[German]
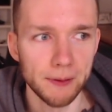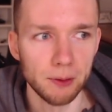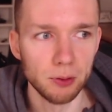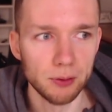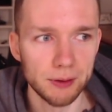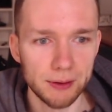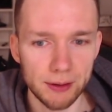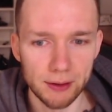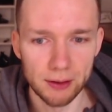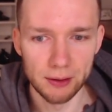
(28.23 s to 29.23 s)
Und
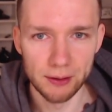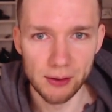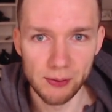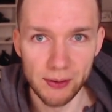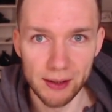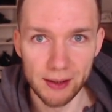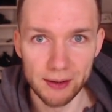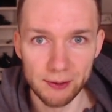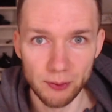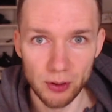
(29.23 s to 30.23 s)
äh,
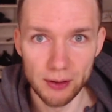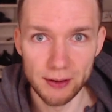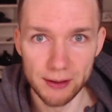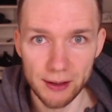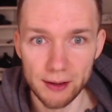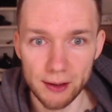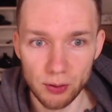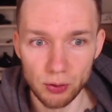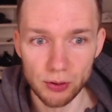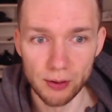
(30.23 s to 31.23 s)
deswegen wollte ich hier
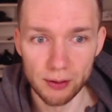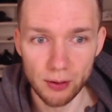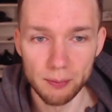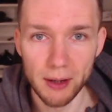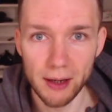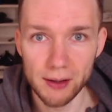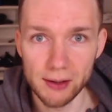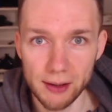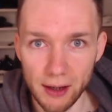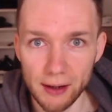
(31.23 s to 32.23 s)
natürlich äh, nochmal ganz
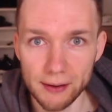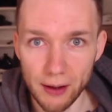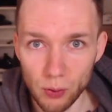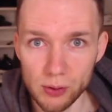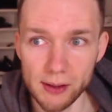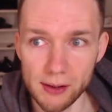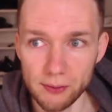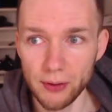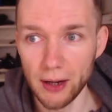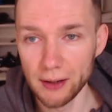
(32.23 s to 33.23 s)
klar announcen,
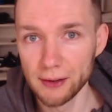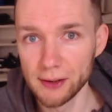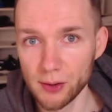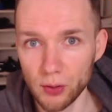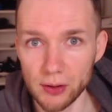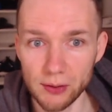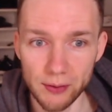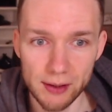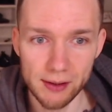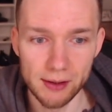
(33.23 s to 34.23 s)
für alle, die es noch nicht
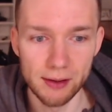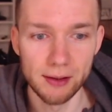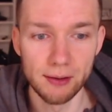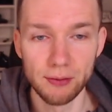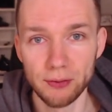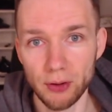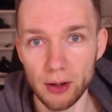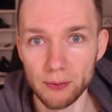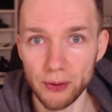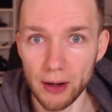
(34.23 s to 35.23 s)
wissen, die, vor
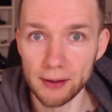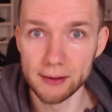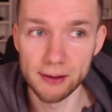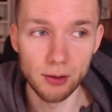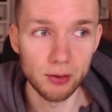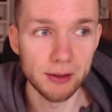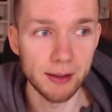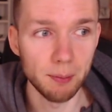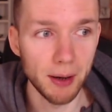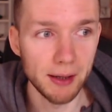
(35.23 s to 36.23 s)
allem für alle, die noch nicht
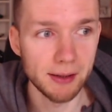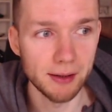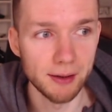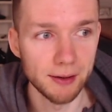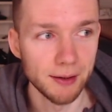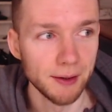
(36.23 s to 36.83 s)
dabei sind,